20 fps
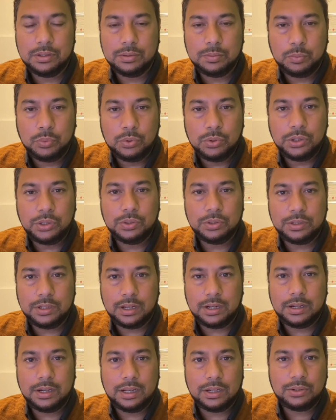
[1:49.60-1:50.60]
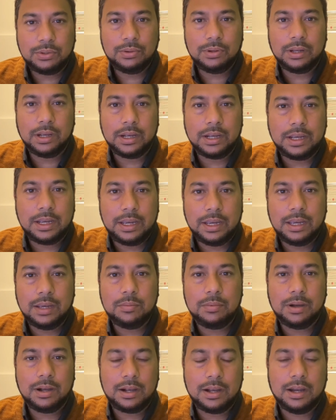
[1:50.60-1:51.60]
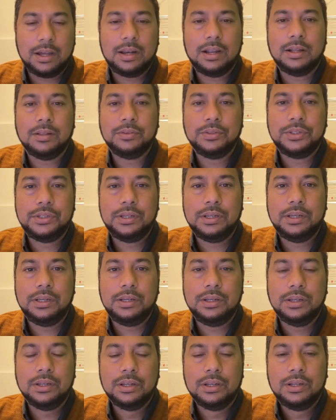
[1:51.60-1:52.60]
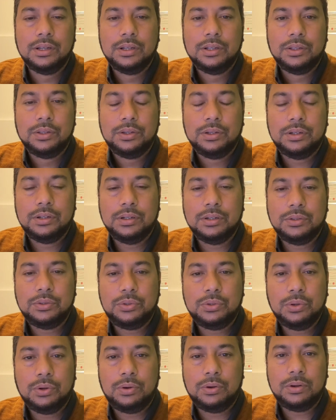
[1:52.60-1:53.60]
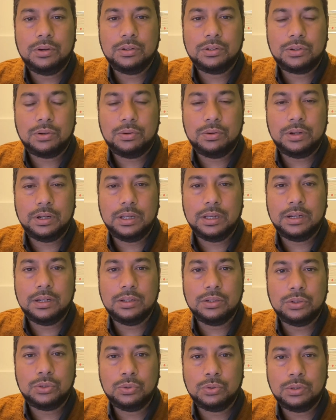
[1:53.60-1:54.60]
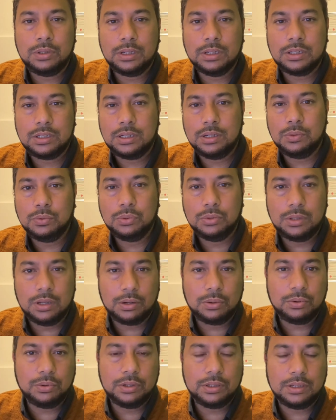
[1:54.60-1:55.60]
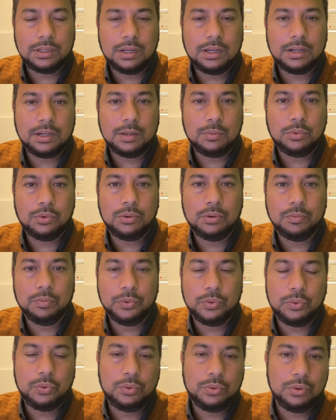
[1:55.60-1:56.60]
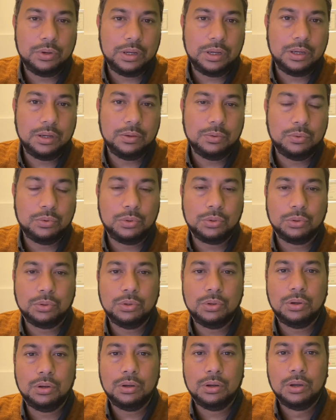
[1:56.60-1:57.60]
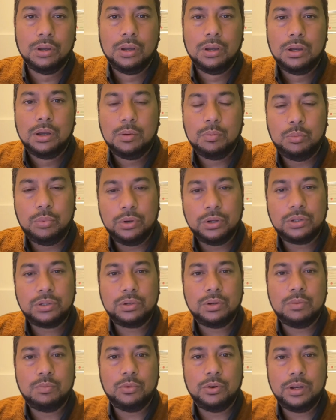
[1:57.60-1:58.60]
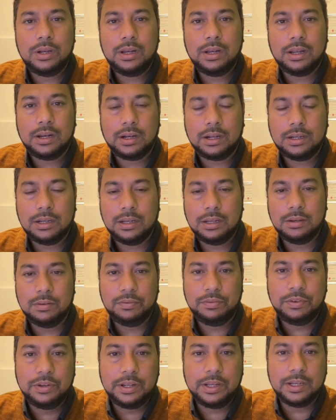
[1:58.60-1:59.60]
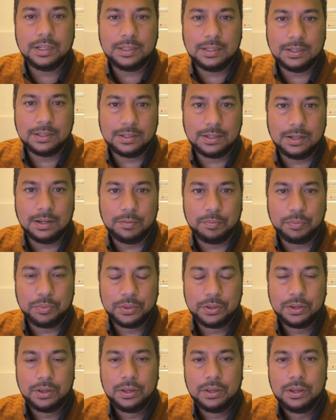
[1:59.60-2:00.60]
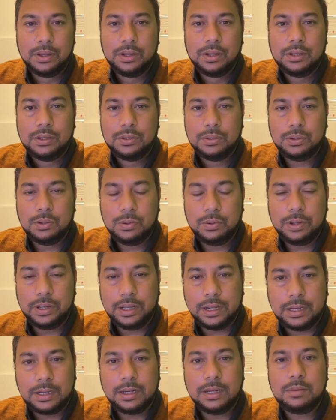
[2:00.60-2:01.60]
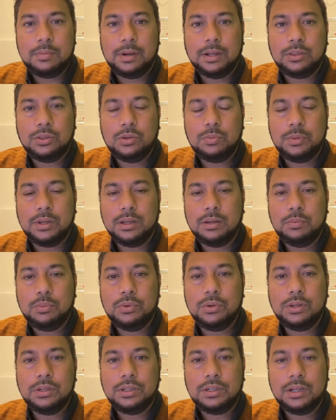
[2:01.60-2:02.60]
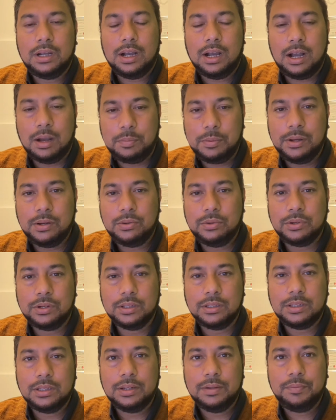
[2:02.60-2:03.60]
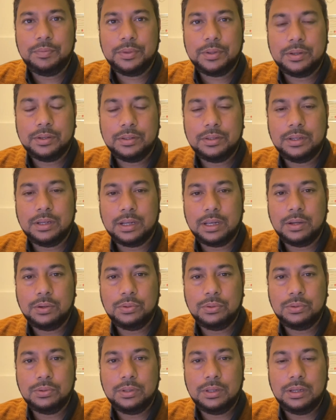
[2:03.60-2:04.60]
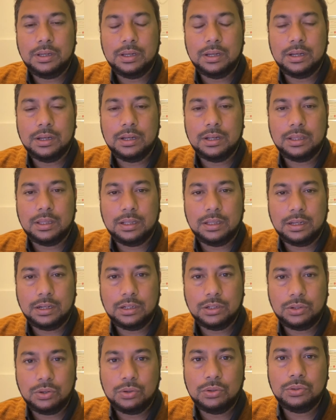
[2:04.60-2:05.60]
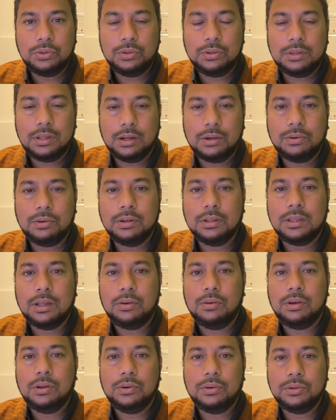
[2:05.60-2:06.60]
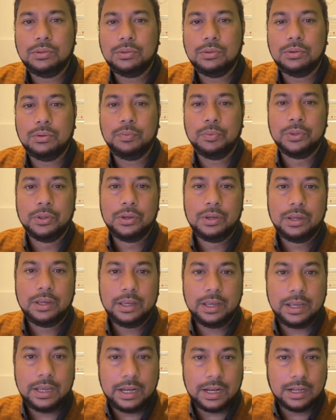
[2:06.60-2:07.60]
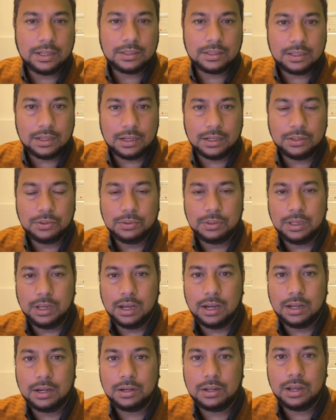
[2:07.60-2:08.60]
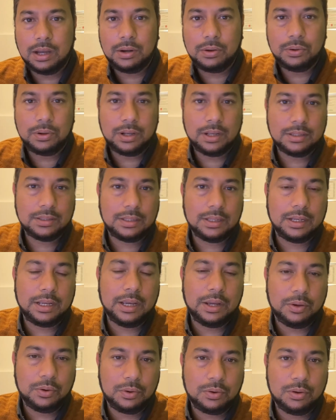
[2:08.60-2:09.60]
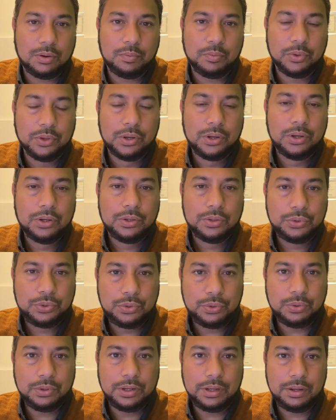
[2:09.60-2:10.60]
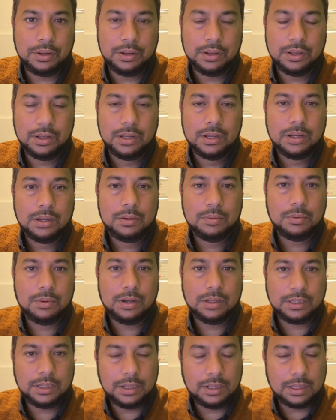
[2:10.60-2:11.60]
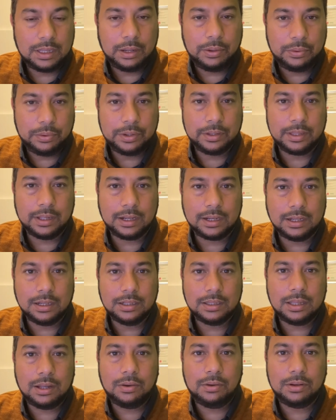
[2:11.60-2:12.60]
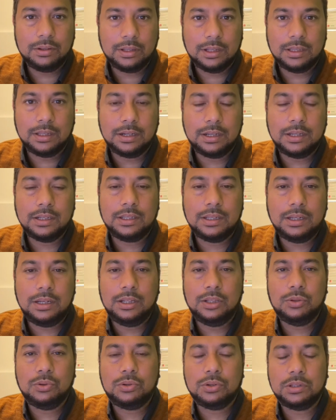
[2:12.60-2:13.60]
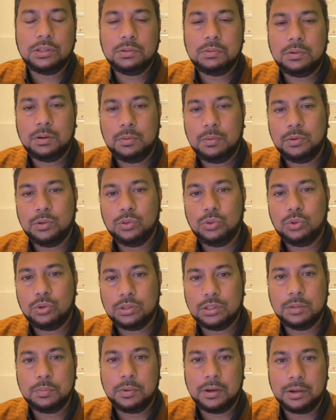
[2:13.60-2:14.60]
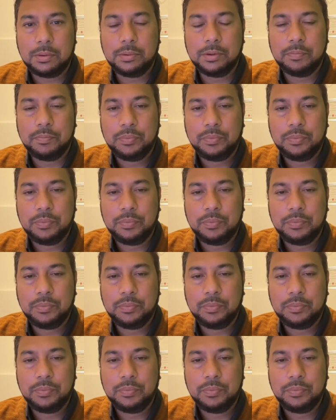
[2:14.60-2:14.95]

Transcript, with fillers: পুলিশও জানে না আসলে কে বা কারা সেই চোর স্বর্ণের সুটকেসটি উদ্ধার করেছিলেন এবং ওই উক্ত বয়স্ক মহিলাকে ফিরিয়ে দিয়েছিলেন তো এটির মাধ্যমে পুলিশ আপিল করেছে যে কেউ যদি তাদেরকে সহযোগিতা করে তাহলে হয়তো এই রাস্তায় যদি আর কারো কাছ থেকে এরকম চুরি বা চিন্তাই হয়ে থাকে তাহলে তাদেরকে চিহ্নিত করতে পারবে এবং ধরতে পারবে